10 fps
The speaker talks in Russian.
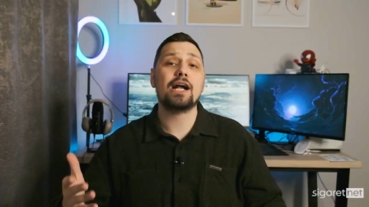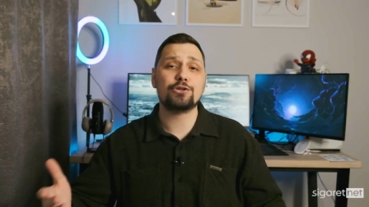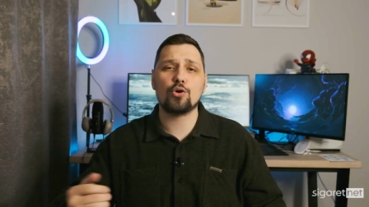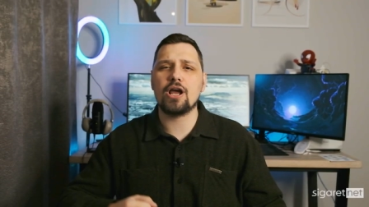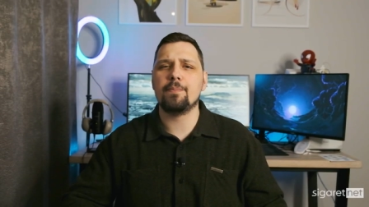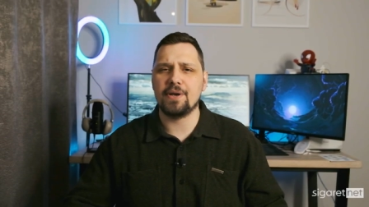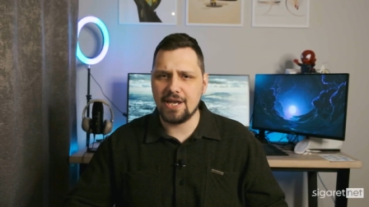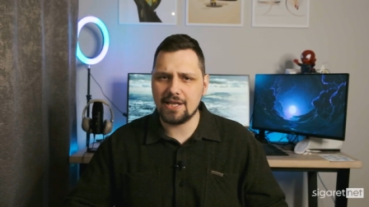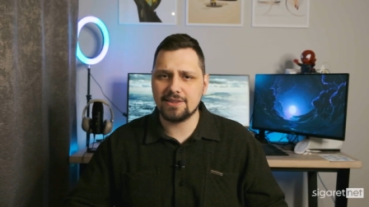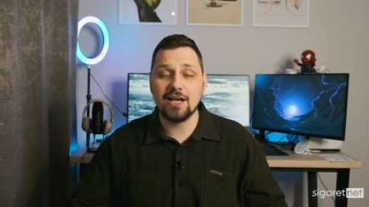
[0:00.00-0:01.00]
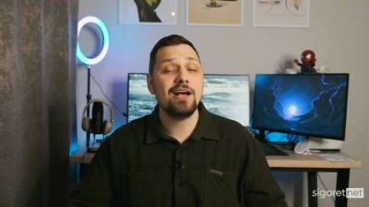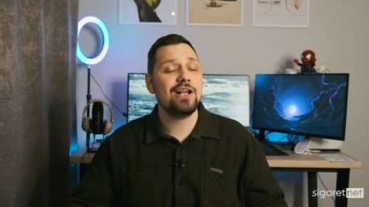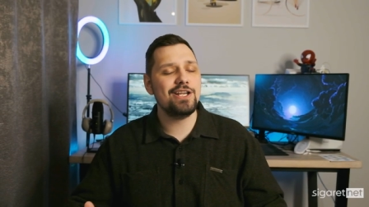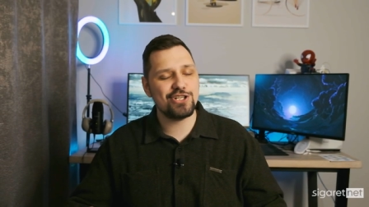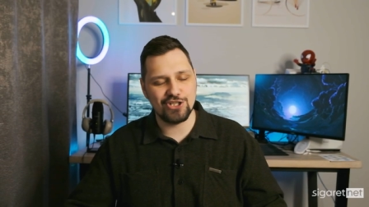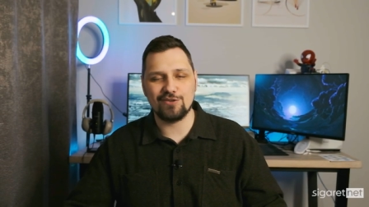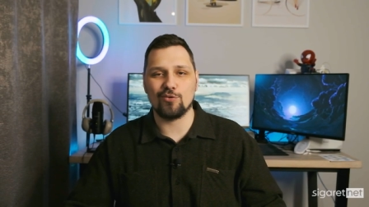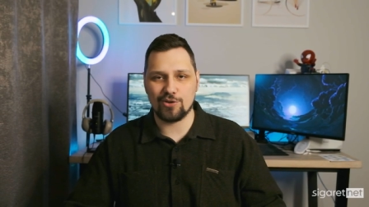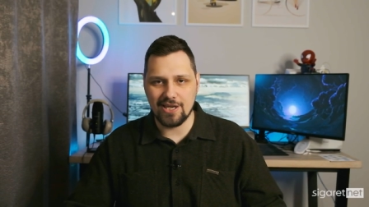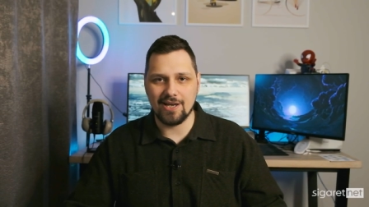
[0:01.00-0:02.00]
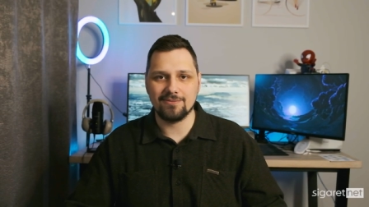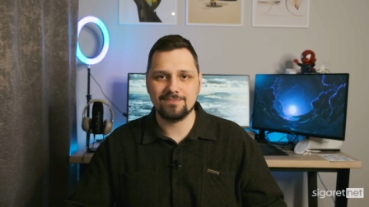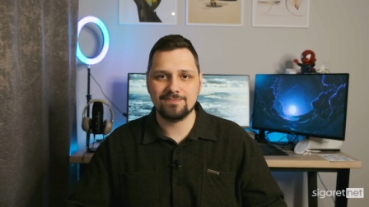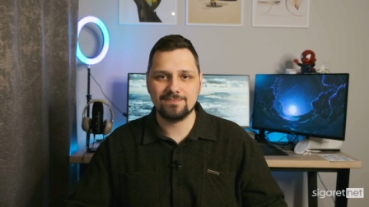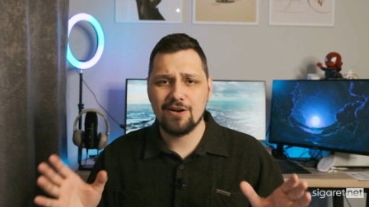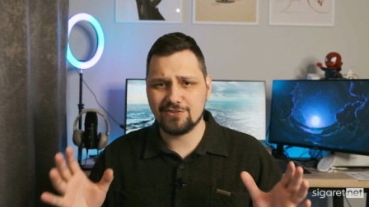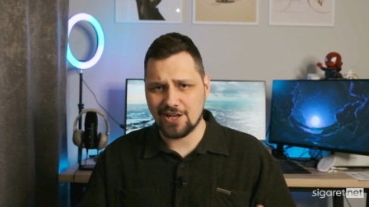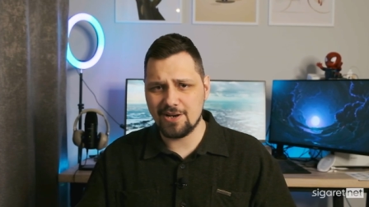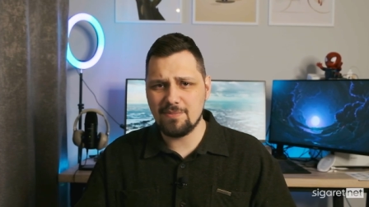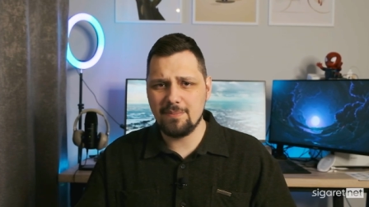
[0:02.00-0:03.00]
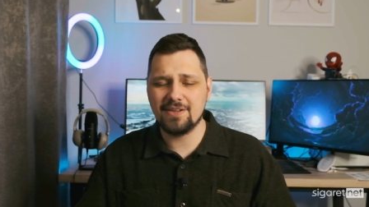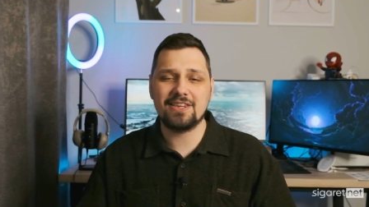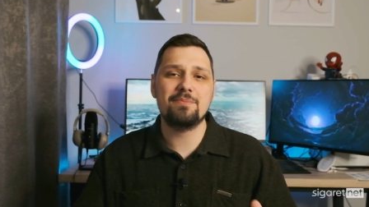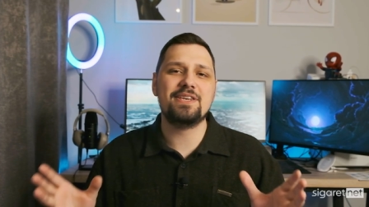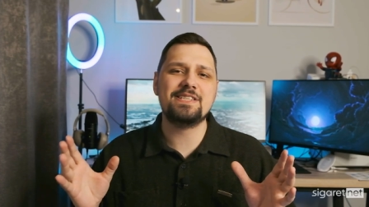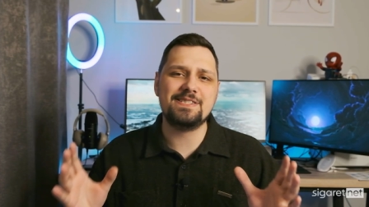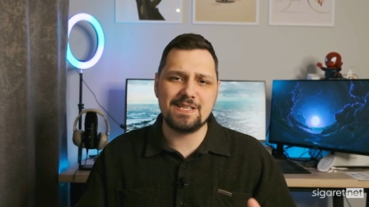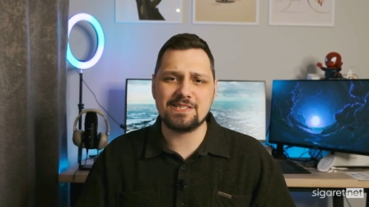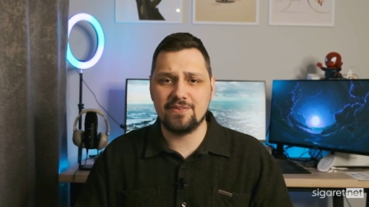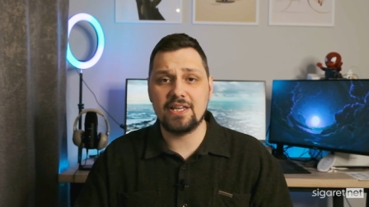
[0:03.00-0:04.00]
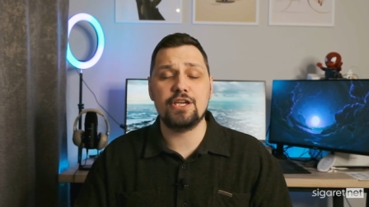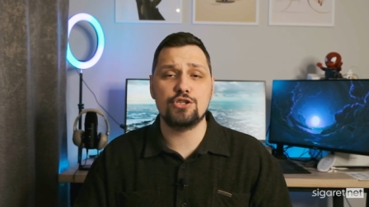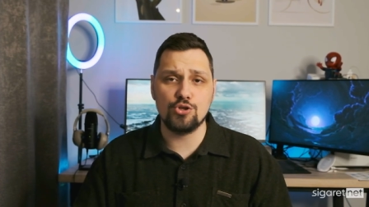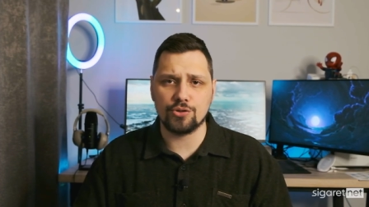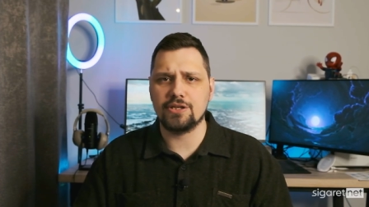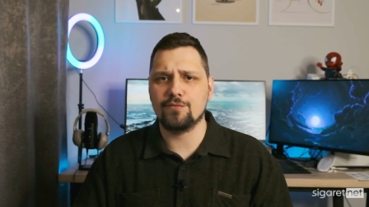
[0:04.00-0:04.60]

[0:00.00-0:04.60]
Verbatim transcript: которое приятно лежит в руке. Вторым моментом, естественно, идет